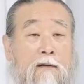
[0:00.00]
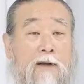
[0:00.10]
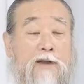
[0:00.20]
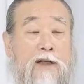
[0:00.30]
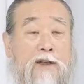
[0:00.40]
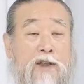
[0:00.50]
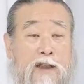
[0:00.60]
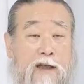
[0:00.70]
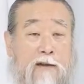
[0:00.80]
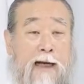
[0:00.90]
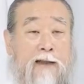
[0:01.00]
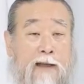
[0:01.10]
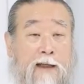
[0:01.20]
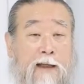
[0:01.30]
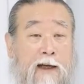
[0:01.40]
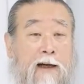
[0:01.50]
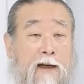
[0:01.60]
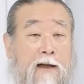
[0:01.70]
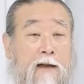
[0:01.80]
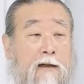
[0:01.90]
이제 시작을 할
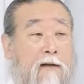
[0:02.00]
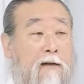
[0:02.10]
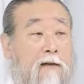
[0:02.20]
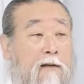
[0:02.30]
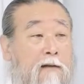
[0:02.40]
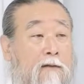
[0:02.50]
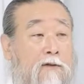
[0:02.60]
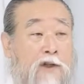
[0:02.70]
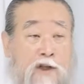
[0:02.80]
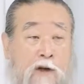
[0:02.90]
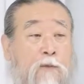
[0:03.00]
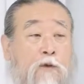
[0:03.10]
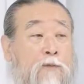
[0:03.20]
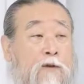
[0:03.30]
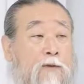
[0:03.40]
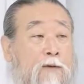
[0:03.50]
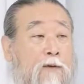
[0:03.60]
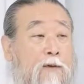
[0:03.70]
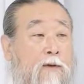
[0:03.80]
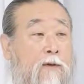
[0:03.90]
테니까 지켜보십시오.
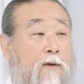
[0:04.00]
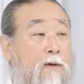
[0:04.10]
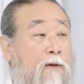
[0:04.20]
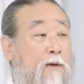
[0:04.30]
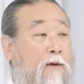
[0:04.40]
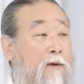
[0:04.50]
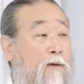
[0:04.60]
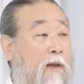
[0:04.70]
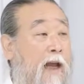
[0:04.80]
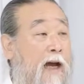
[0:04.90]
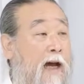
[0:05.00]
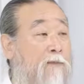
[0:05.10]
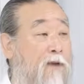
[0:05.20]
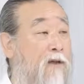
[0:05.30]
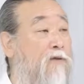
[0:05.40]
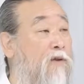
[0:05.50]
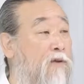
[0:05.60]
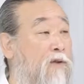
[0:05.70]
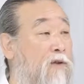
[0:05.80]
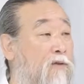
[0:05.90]
내가 앞장을 설
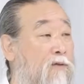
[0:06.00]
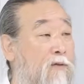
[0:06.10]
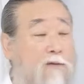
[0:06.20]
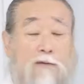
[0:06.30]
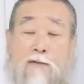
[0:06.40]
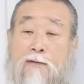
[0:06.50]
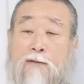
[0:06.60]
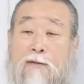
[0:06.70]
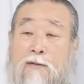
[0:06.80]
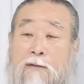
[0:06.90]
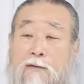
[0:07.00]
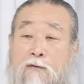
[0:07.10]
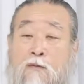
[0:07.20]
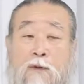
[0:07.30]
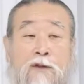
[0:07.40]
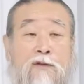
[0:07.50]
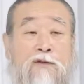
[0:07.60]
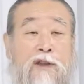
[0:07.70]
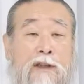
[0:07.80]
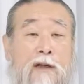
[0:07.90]
것이고
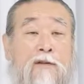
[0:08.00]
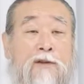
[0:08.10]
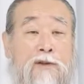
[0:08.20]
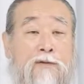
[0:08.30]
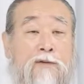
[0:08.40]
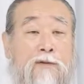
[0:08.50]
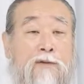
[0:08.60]
국민들은 뒤따를 것이고